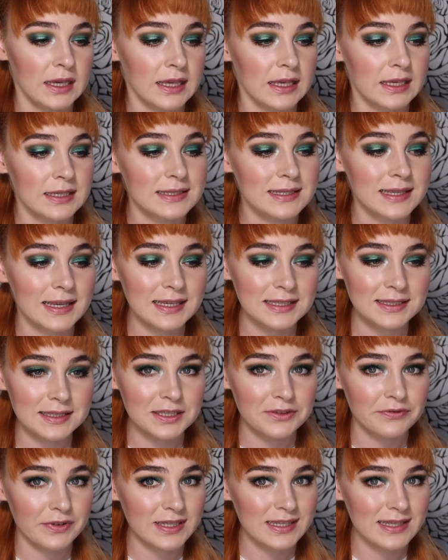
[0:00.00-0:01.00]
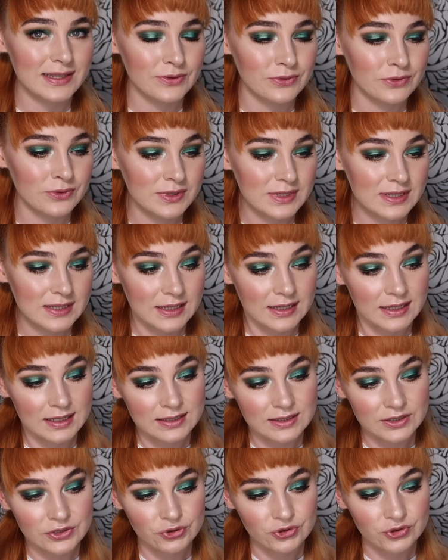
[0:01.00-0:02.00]
Hier ist richtig was los.
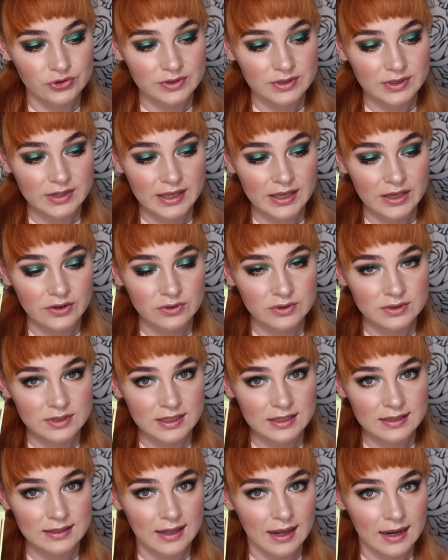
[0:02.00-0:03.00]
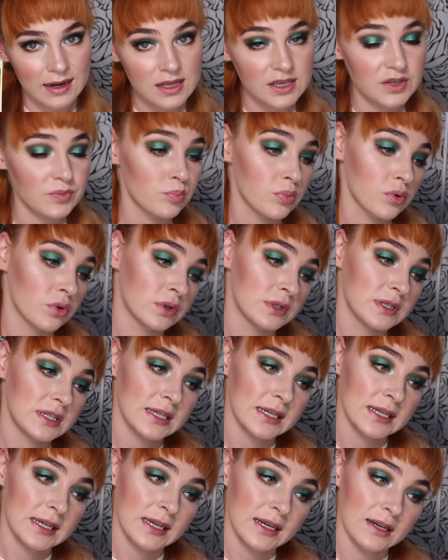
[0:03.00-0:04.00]
Richtig schön neon, knallig, bunt.